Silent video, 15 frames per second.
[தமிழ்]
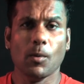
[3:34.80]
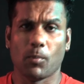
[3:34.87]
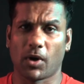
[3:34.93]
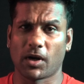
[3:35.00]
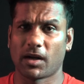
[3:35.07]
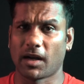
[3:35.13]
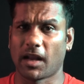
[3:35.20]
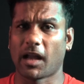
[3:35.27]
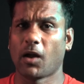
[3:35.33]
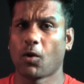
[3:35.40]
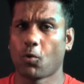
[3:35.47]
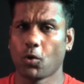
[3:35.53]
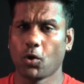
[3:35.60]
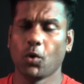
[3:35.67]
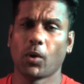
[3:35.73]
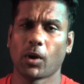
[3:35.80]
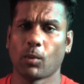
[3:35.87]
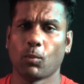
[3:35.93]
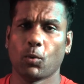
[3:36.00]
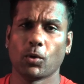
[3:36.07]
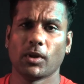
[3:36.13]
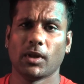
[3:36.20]
பட் நகை கொண்டு
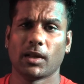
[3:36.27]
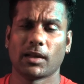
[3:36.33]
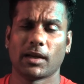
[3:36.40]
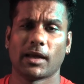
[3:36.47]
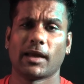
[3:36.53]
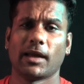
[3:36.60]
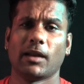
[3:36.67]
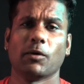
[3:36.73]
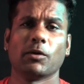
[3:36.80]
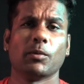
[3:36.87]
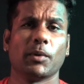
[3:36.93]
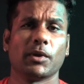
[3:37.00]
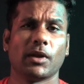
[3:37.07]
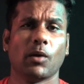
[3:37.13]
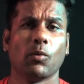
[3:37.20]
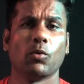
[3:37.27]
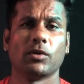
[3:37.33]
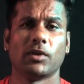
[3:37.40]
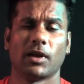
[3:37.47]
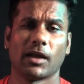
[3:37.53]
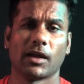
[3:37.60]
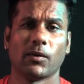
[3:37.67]
வரும்போது அந்த நகையில வந்து பாத்தீங்கன்னா ஒரு
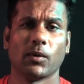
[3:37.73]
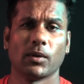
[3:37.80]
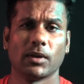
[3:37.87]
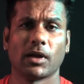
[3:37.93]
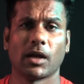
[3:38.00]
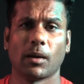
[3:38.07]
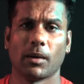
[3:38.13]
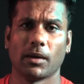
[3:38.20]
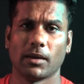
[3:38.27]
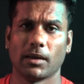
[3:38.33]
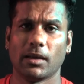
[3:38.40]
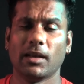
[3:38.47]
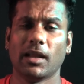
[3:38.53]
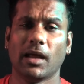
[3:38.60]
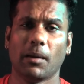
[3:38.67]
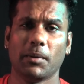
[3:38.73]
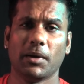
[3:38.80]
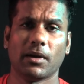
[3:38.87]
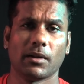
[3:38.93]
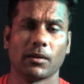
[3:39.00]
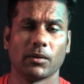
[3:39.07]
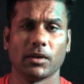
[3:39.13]
சில நகை வந்து இல்லை
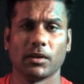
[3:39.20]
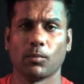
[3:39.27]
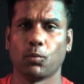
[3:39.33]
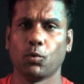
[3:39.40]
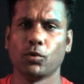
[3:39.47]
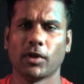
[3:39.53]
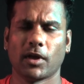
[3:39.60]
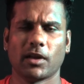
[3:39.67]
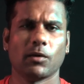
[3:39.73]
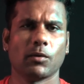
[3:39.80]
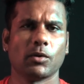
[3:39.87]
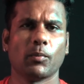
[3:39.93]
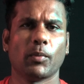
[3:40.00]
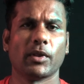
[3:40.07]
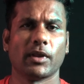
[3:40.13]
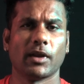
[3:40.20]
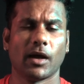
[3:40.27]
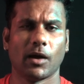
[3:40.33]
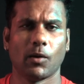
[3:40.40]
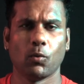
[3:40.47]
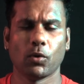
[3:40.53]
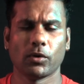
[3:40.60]
அப்படின்றத வந்து இந்த பூசாரியா வந்து பாத்தீங்கன்னா
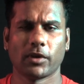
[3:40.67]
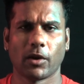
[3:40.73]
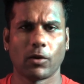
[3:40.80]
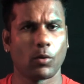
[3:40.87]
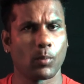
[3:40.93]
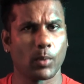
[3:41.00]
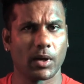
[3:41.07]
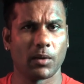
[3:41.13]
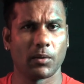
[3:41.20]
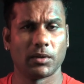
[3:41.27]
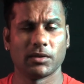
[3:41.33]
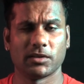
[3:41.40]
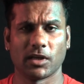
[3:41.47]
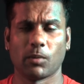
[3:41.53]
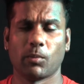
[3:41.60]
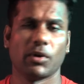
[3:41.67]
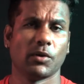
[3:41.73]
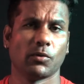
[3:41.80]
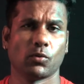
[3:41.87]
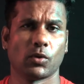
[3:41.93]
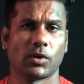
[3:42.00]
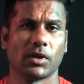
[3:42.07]
ஊர் தலைவர் முன்னாடியே வந்து செக் பண்ணி
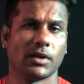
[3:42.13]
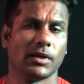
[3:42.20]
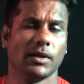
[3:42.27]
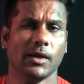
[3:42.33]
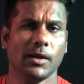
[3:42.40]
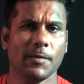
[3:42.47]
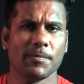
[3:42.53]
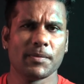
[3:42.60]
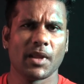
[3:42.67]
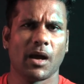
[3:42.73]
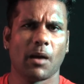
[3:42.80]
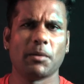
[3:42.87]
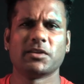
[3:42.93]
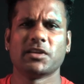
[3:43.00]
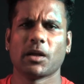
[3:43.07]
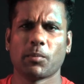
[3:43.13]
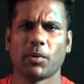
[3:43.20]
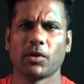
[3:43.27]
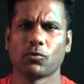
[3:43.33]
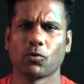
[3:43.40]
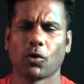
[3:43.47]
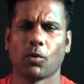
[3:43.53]
சொல்றாரு அப்படி செக்
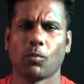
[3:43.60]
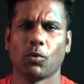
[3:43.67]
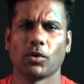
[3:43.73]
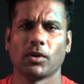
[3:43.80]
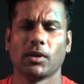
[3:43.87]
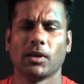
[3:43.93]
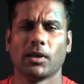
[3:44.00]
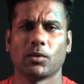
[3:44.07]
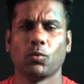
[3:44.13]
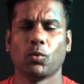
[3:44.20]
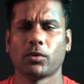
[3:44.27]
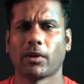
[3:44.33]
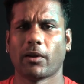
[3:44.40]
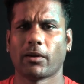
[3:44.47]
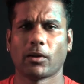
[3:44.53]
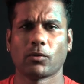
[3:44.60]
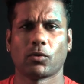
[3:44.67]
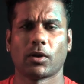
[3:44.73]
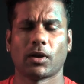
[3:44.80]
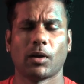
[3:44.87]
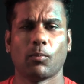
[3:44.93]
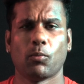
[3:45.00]
பண்ணி சொல்லும் போது அந்த ஊர் தலைவர் என்ன
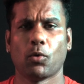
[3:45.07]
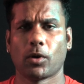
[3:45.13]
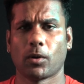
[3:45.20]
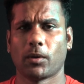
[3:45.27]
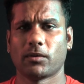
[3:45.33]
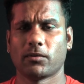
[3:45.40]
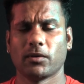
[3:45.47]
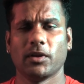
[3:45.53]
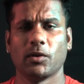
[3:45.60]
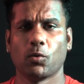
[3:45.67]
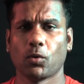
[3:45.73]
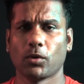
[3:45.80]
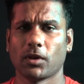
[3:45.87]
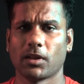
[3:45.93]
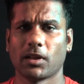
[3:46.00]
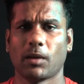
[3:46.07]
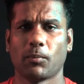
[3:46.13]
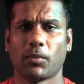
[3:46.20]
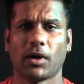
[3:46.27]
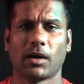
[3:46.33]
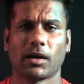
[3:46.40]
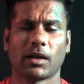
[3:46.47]
சொல்றனா போன வருஷம் நீ
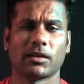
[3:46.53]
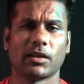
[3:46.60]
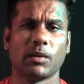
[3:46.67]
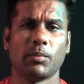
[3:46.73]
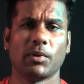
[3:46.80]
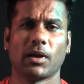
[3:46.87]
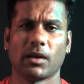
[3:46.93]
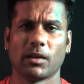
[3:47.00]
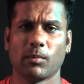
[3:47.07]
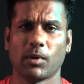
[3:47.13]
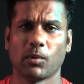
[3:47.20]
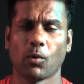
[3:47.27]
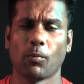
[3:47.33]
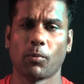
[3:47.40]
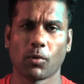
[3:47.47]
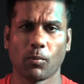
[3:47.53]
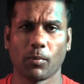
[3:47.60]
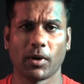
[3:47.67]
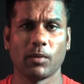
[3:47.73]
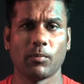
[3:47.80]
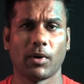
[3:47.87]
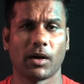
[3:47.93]
கொடுத்ததுதான்ப்பா நான் திருப்பி நான் எதுவுமே ஓப்பனும்
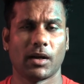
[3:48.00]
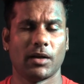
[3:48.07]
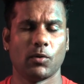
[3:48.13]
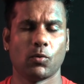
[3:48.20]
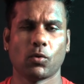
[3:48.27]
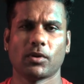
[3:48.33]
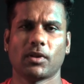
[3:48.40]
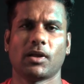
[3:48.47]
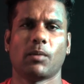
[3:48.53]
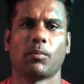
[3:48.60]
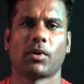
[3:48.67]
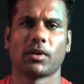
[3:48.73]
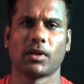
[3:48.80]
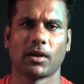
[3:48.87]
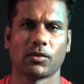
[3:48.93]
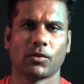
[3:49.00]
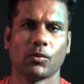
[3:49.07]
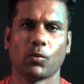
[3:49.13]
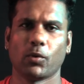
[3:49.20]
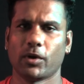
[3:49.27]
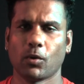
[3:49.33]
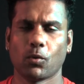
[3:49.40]
பண்ணி பார்க்கல நீ கொடுத்ததுக்கு அப்புறம் தான் அடுத்தது
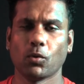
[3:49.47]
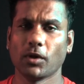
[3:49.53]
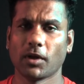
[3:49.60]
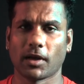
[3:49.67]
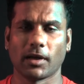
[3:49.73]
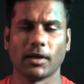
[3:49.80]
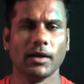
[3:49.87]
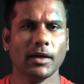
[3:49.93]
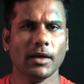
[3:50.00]
உங்ககிட்ட கொடுக்குறேன்